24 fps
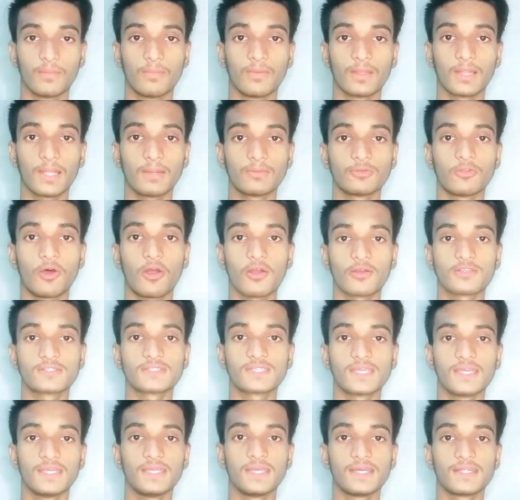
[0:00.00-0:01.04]
मतलब डॉग्स
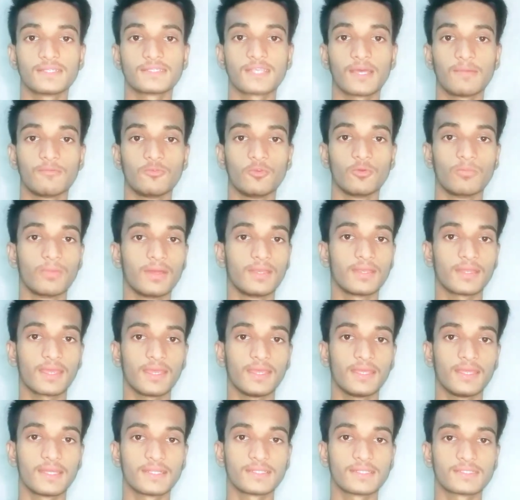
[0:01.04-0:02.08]
के ईयर्स हम ह्यूमन के
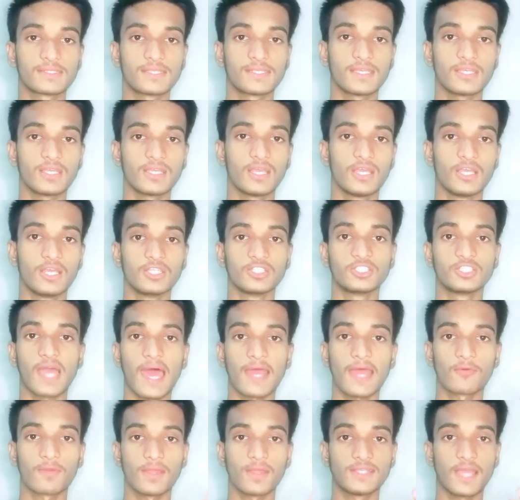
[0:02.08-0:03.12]
ईयर्स से
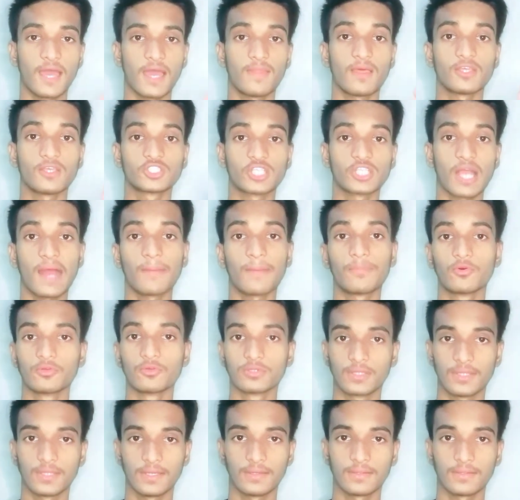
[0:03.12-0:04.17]
चार गुना ज्यादा शार्प
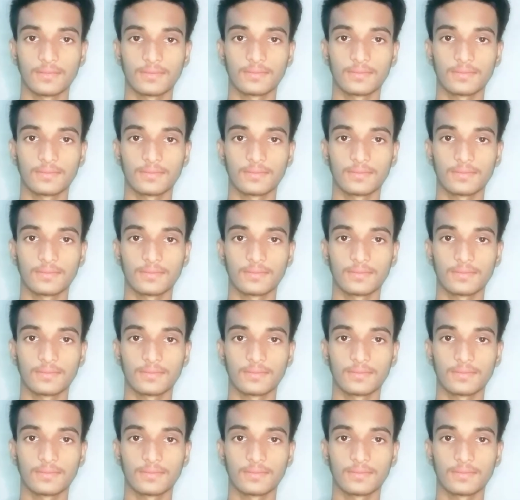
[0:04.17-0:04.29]
होते हैं